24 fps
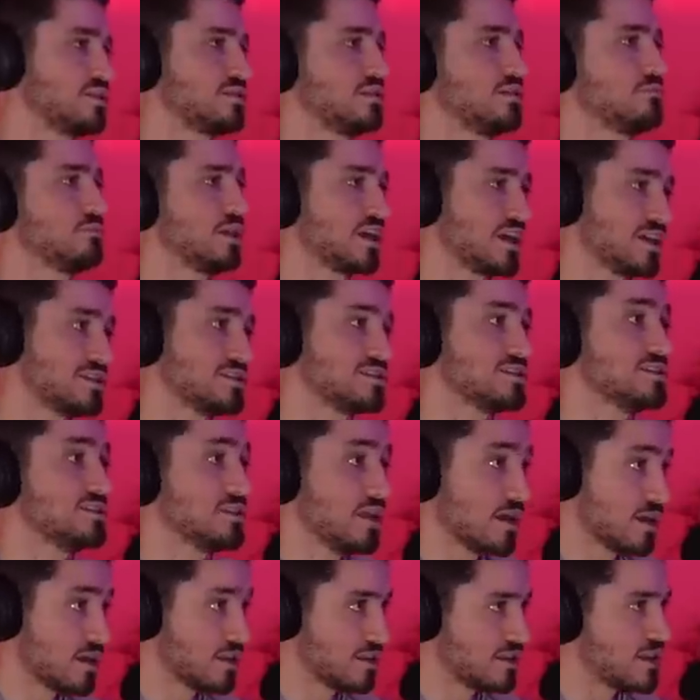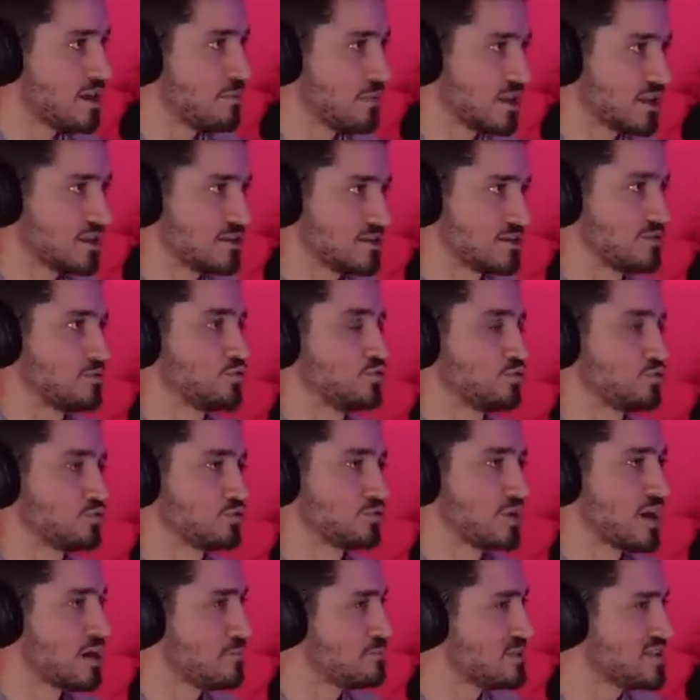tıklayayım da geçsin demek
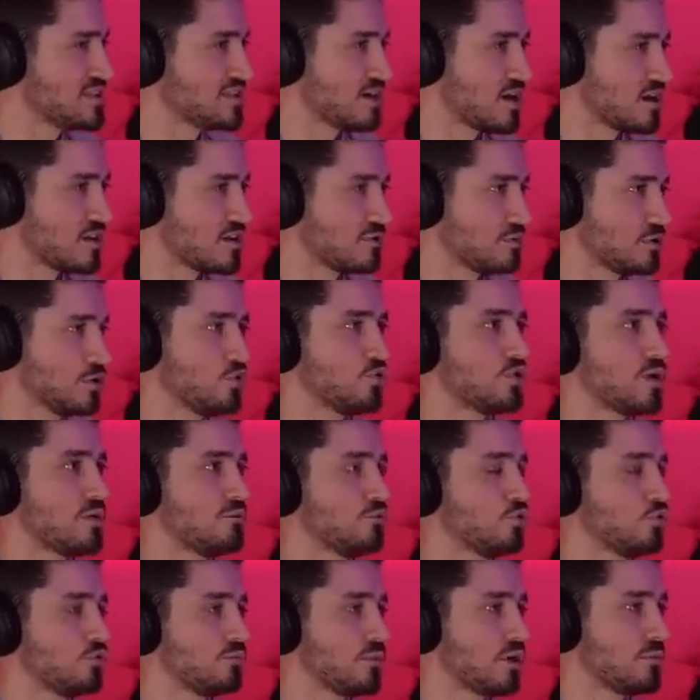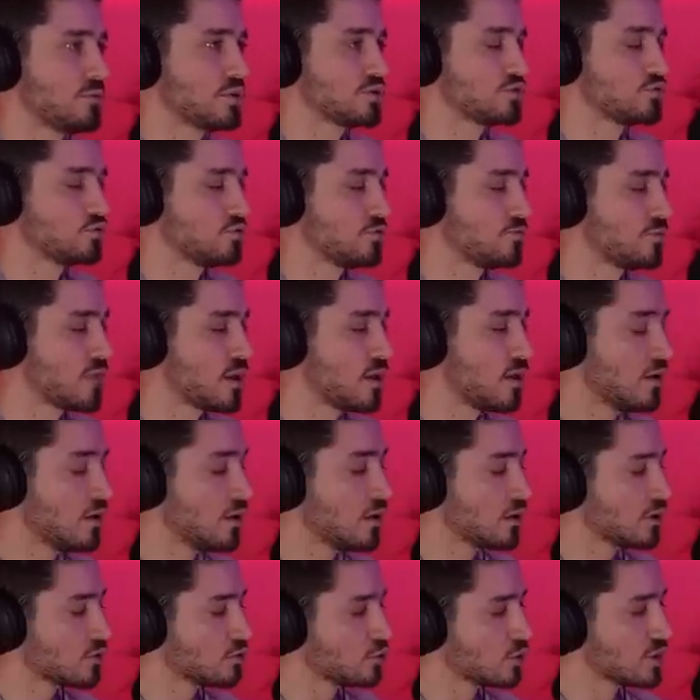istiyoruz. Yani bir saniye bile önemli olmaya başlıyor.
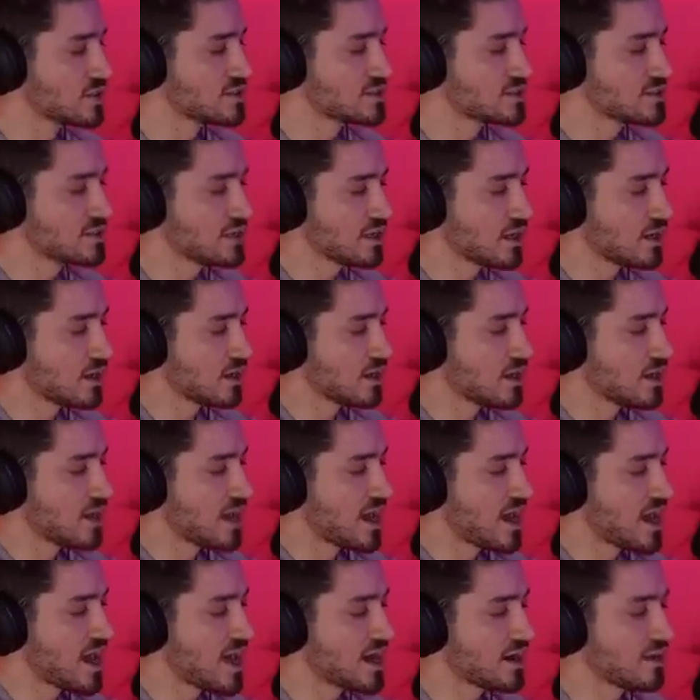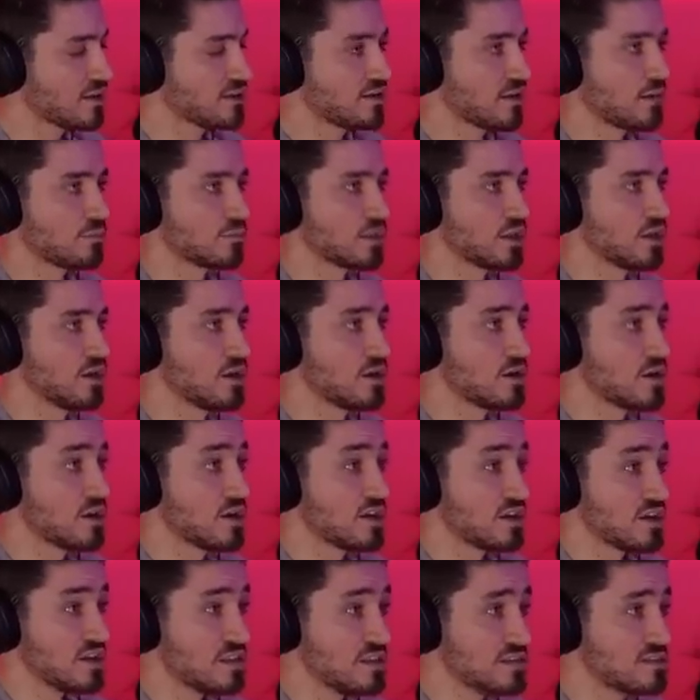Dolayısıyla her anlamda
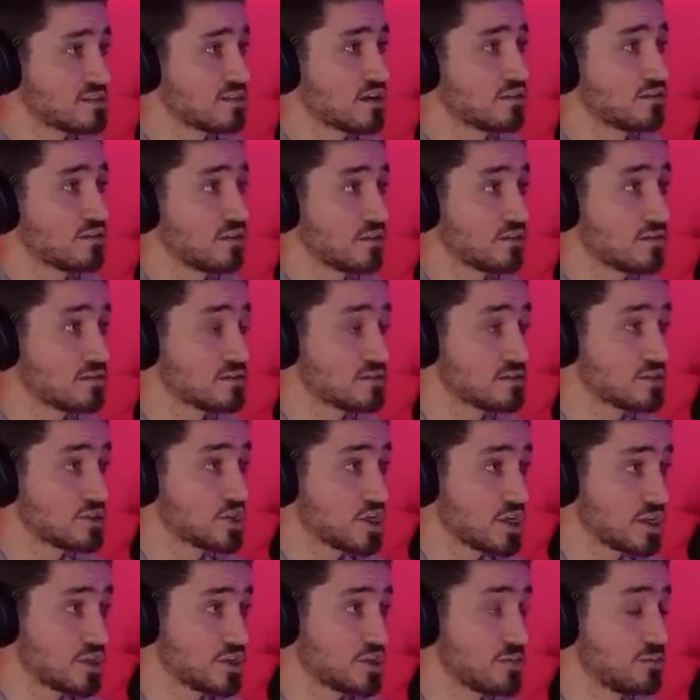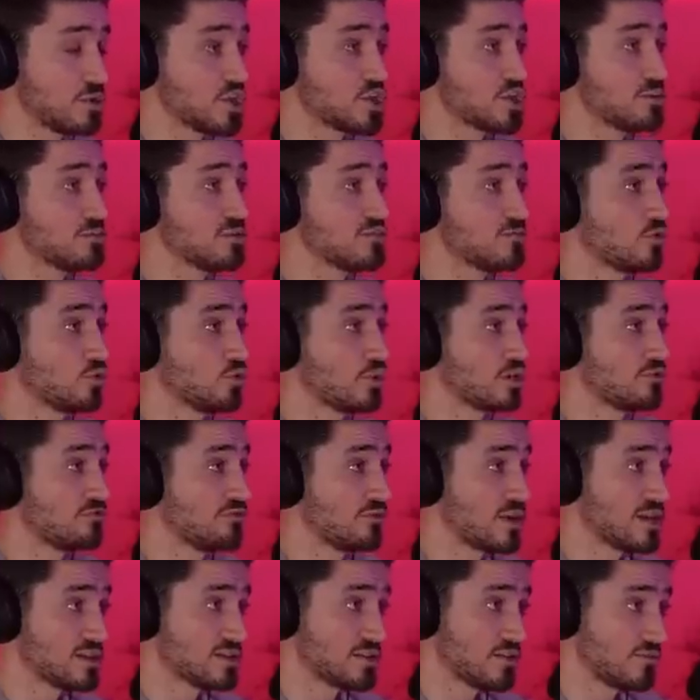insanlara hızlıca erişebileceğimiz ve onların
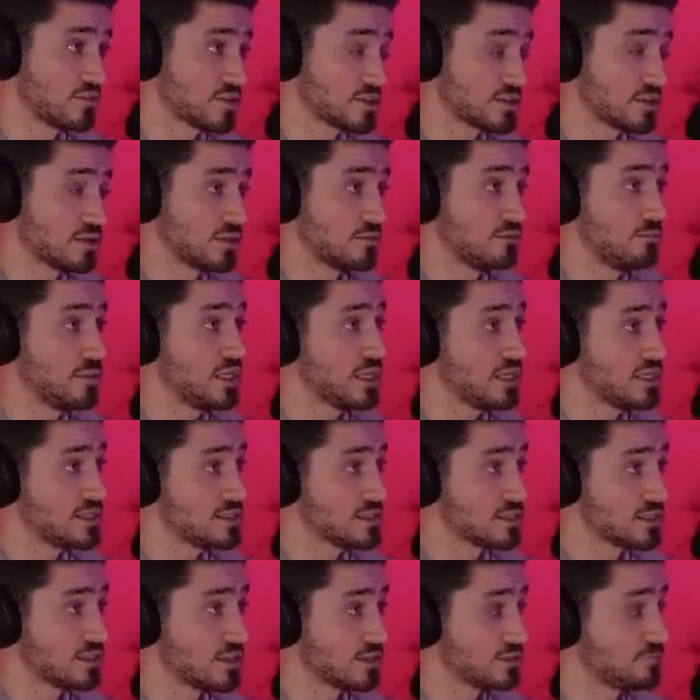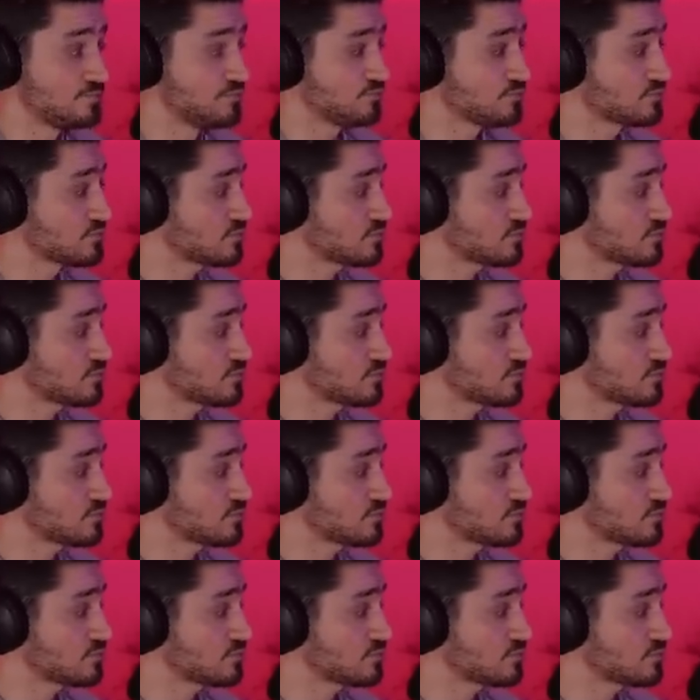felsefesini, bilgisini